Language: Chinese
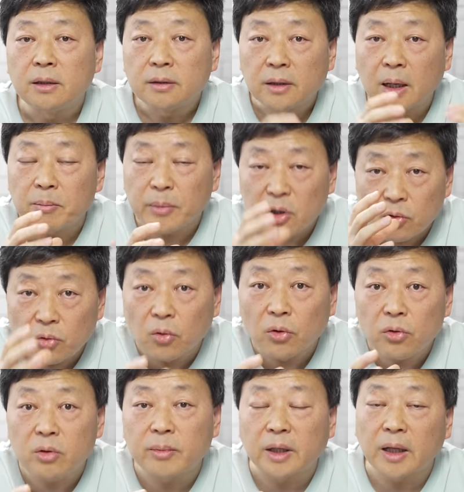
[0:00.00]
它没有过
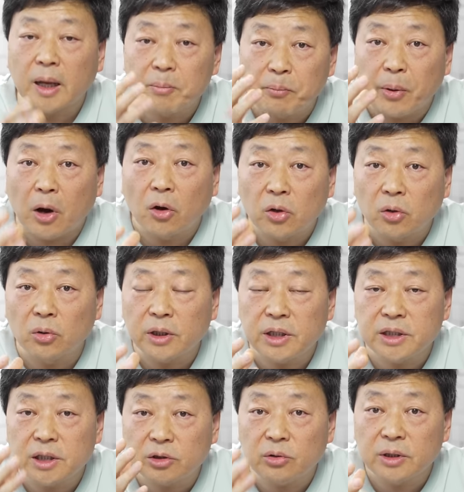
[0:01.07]
滤嘛，它还保留了一
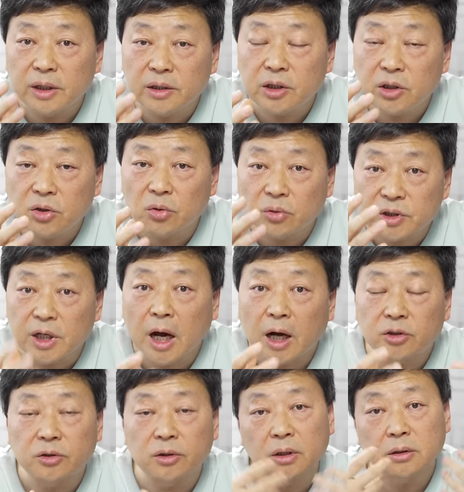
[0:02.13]
些对人体有价
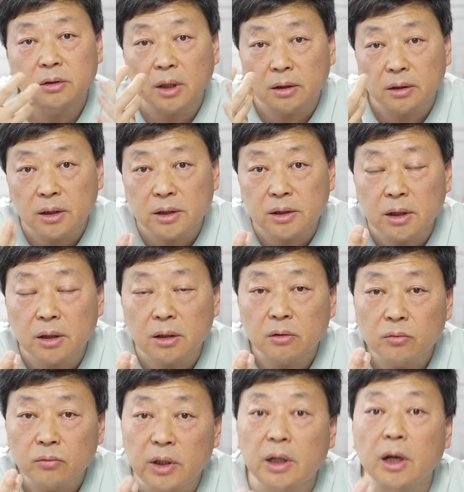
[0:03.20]
值的这样的一些
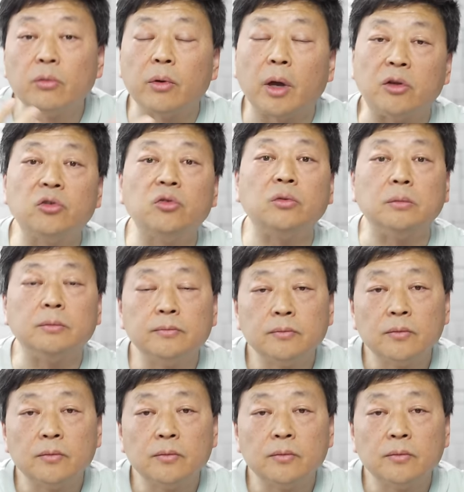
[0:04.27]
微量元素。